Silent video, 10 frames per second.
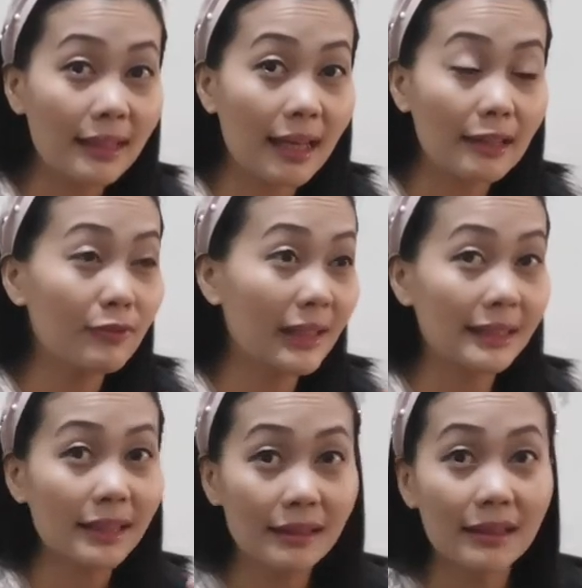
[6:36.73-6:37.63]
ada
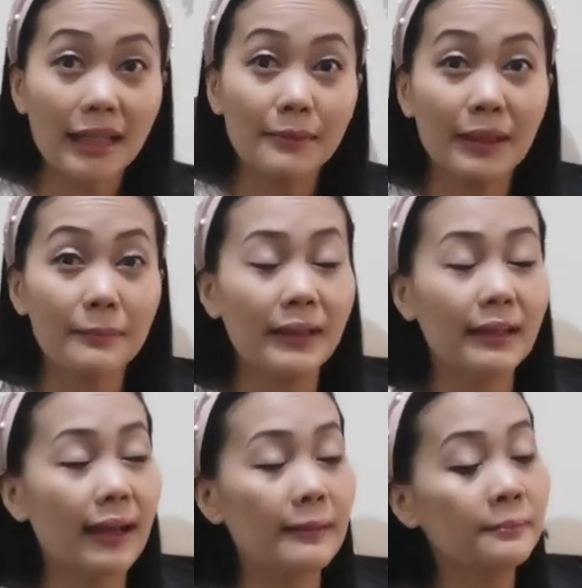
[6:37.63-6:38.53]
varises di rahimnya apa
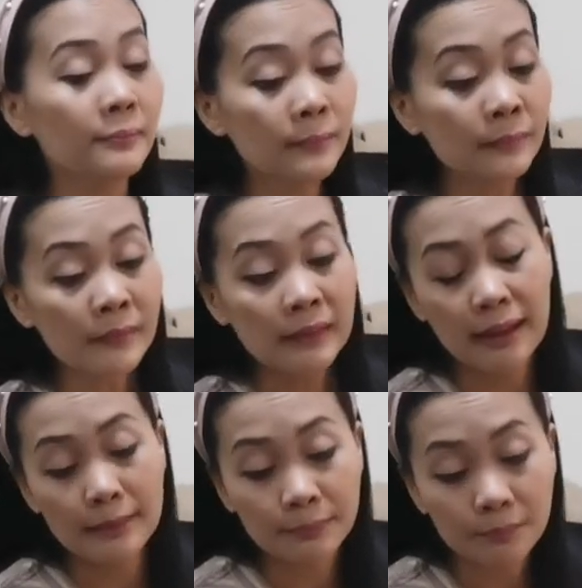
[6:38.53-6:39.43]
enggak
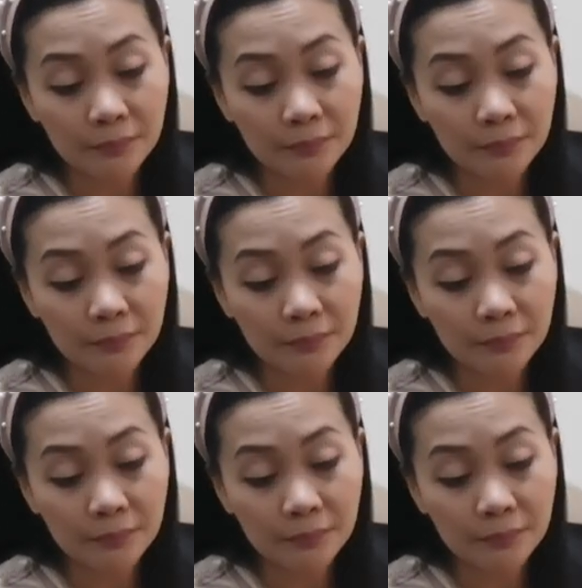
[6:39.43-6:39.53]
Nah,